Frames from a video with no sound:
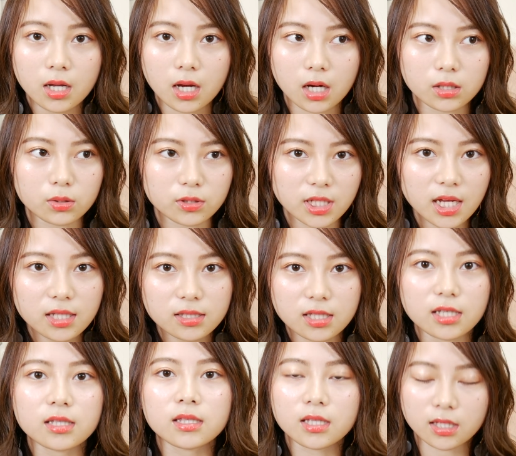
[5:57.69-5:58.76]
あのなん
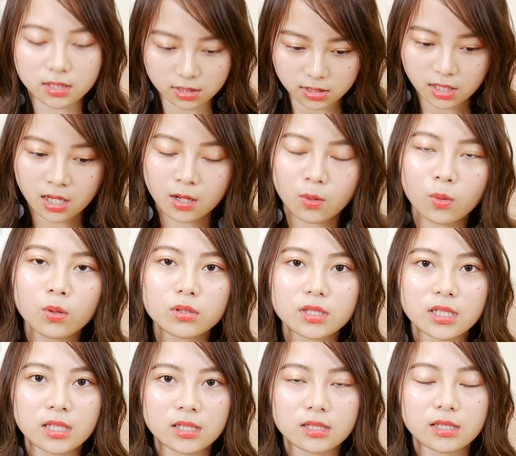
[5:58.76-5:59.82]
て言ったって
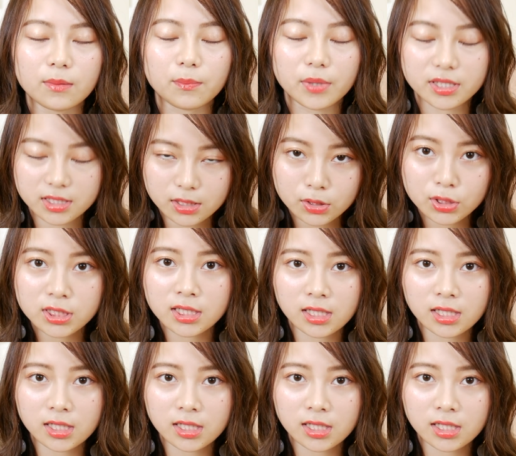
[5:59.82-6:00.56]
ロゴテーってめちゃくちゃ